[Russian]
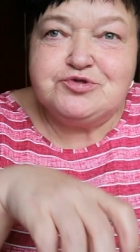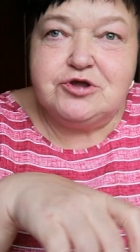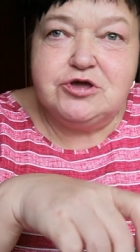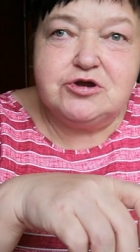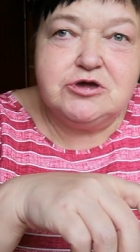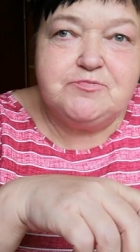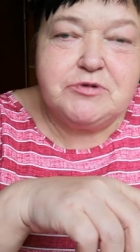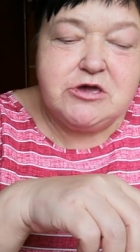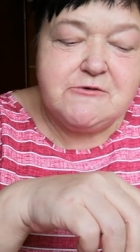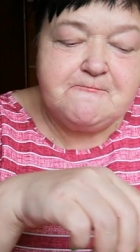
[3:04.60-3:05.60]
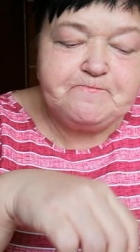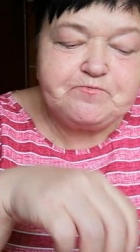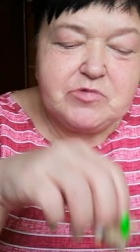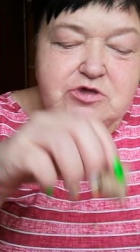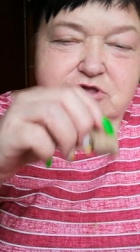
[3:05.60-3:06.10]
Три рыбки
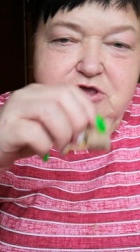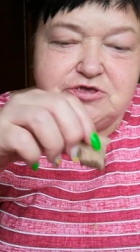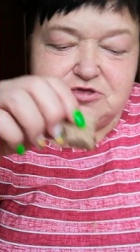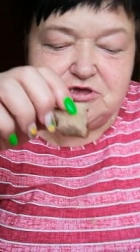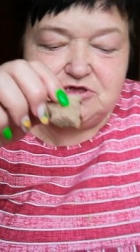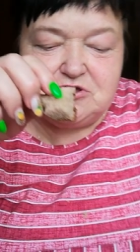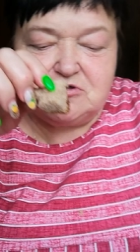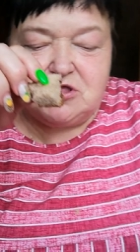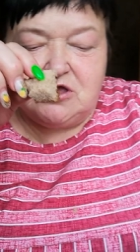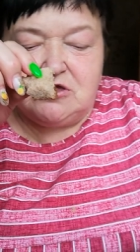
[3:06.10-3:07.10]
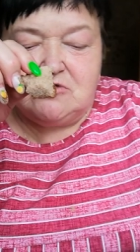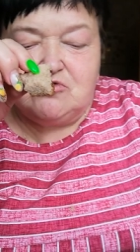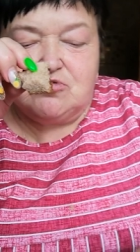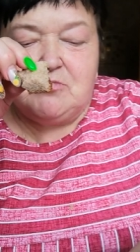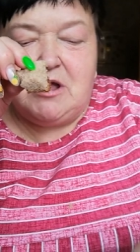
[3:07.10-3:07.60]
и 10 этих
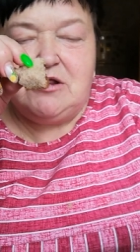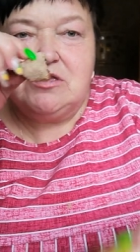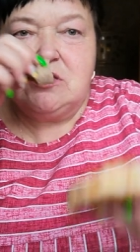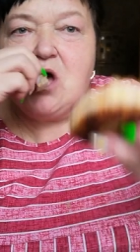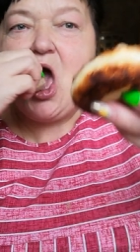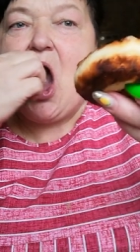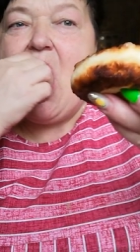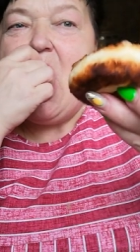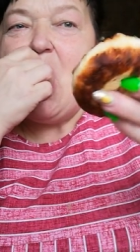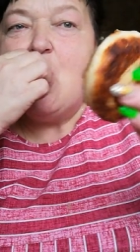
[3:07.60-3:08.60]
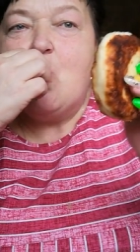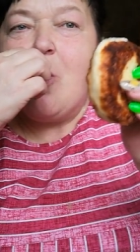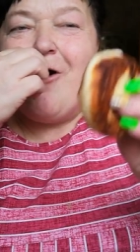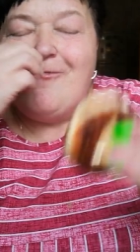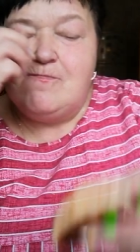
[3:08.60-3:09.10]
таких вот маленьких.
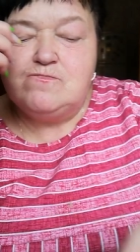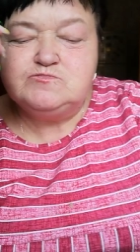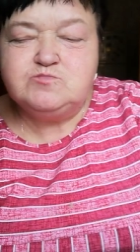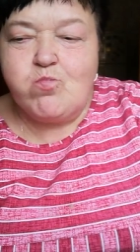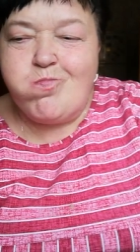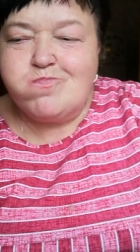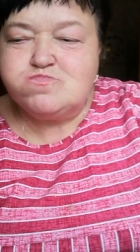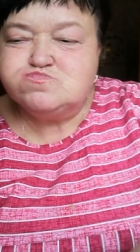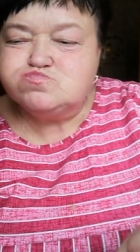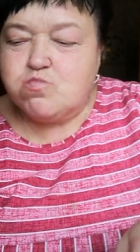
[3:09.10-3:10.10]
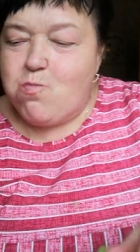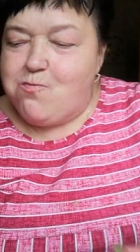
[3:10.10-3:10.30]
М м-м-м. -м -м.